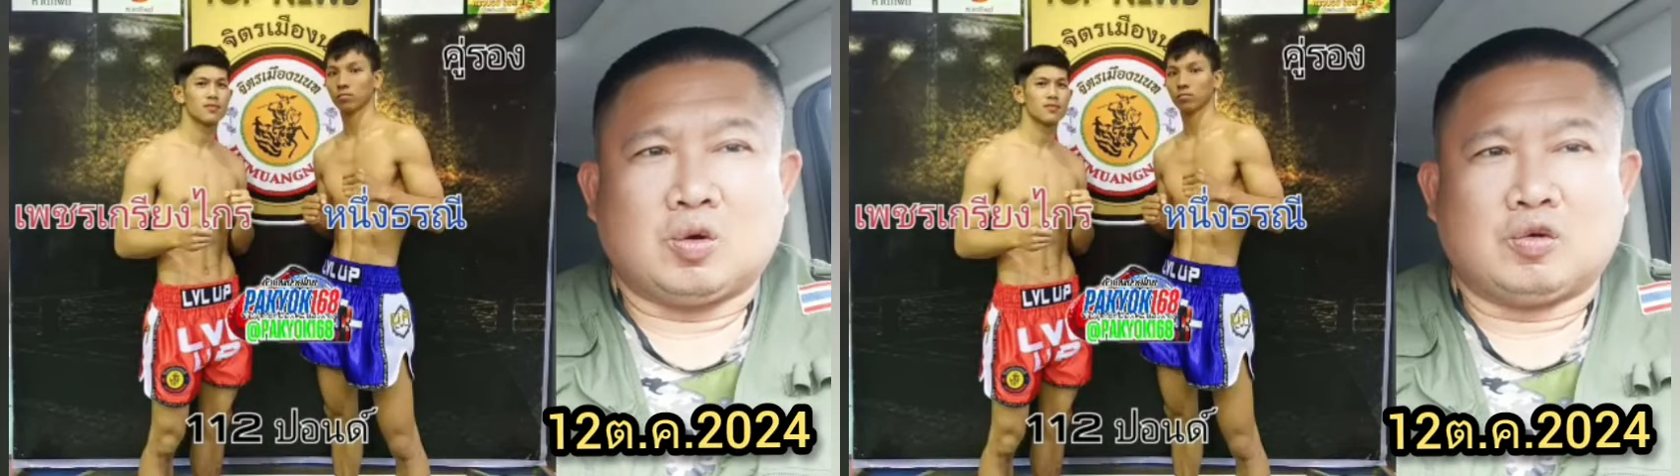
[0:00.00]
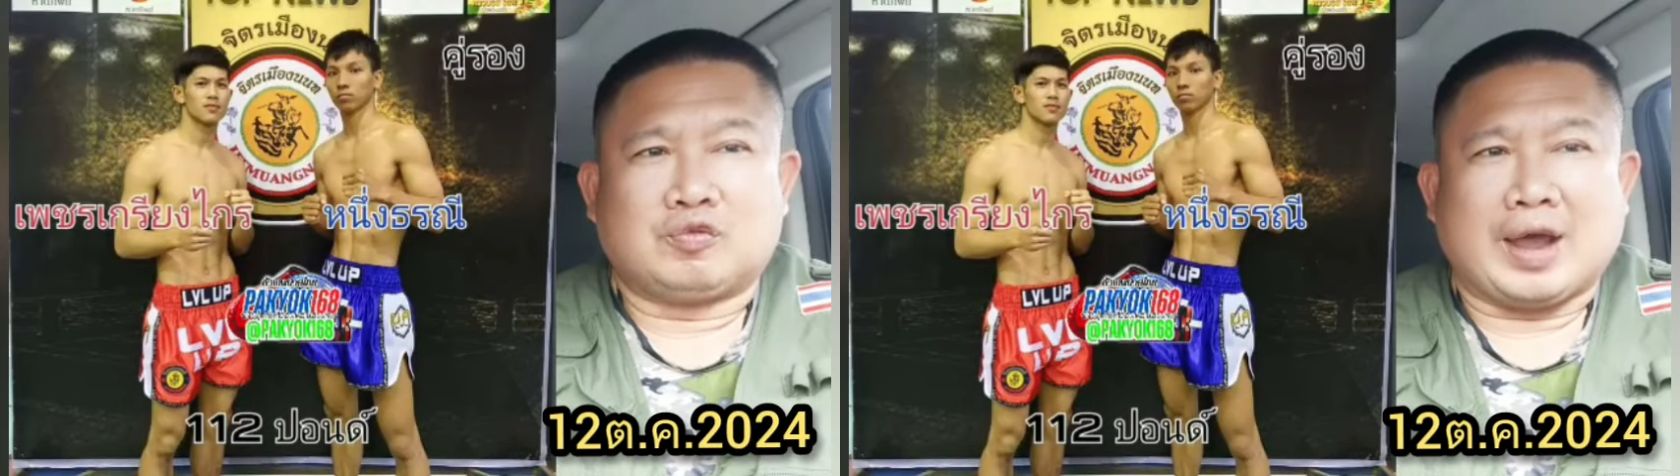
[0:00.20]

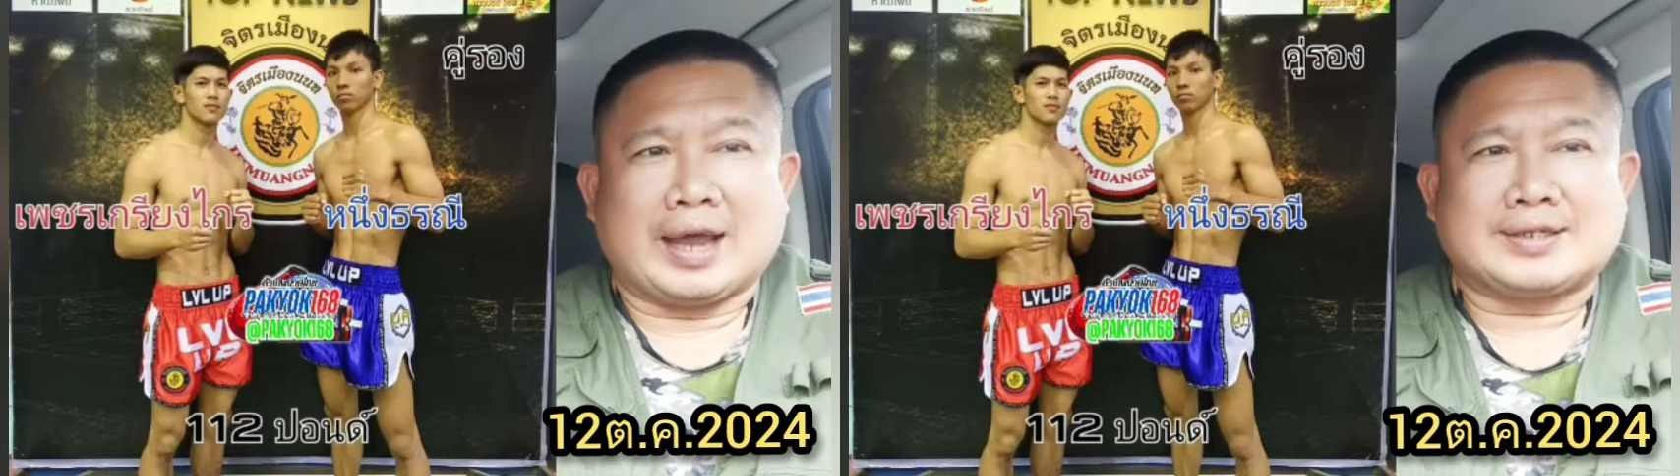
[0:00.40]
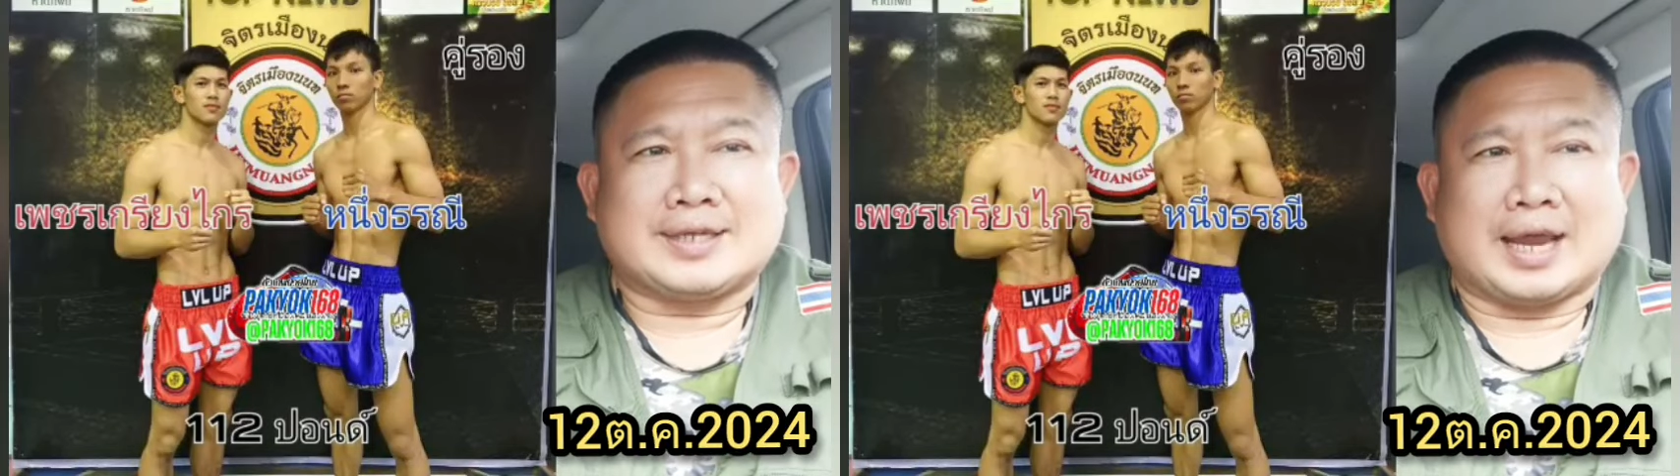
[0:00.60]
คู่แฝ
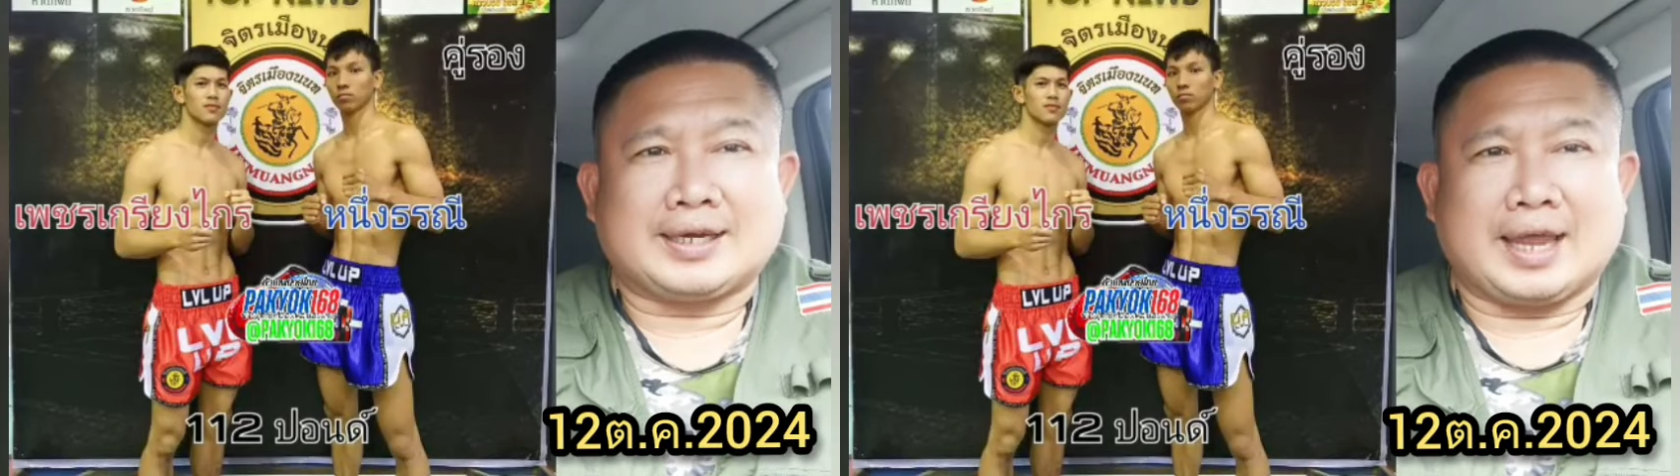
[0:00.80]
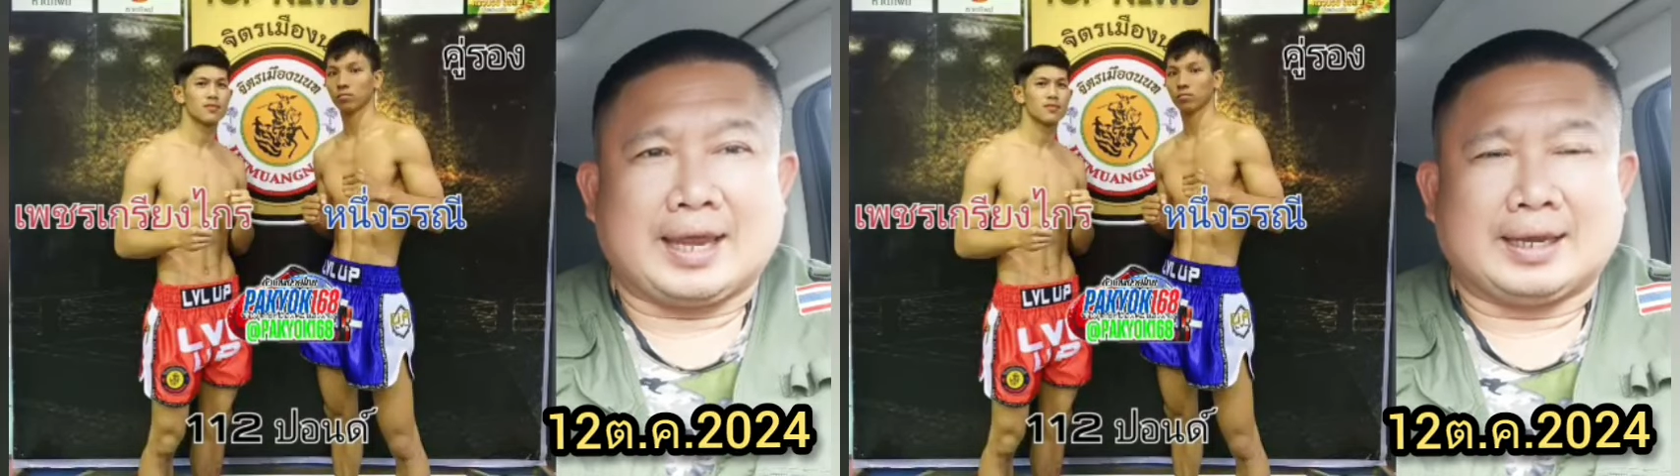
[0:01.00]
ดแสน
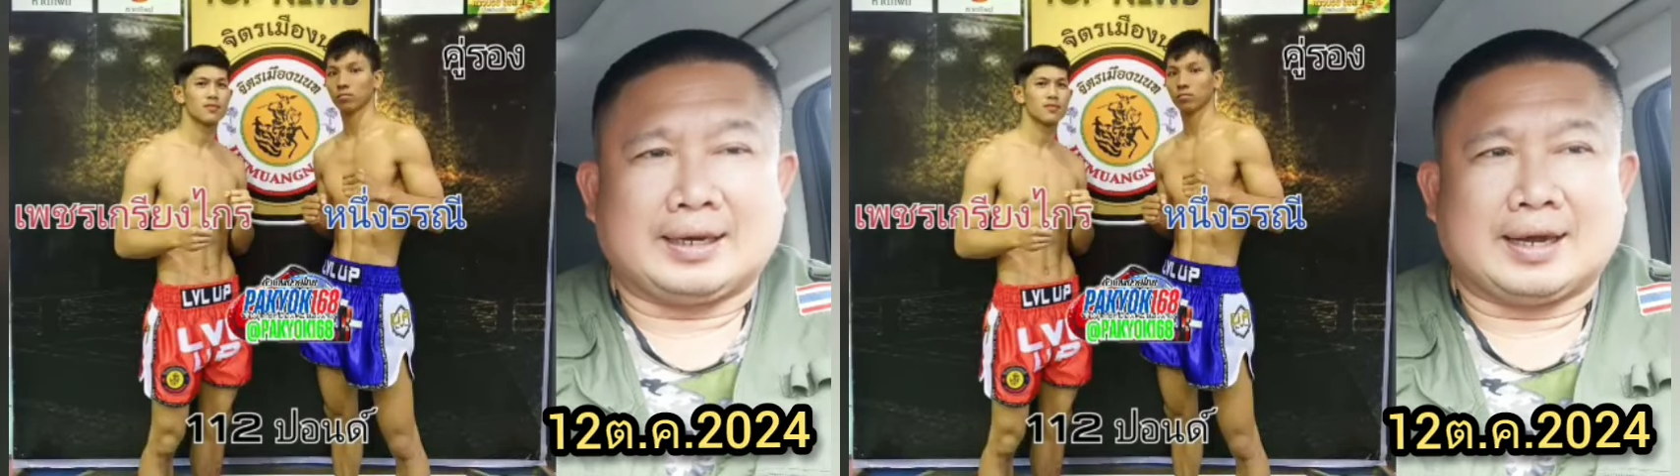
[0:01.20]
เก่ง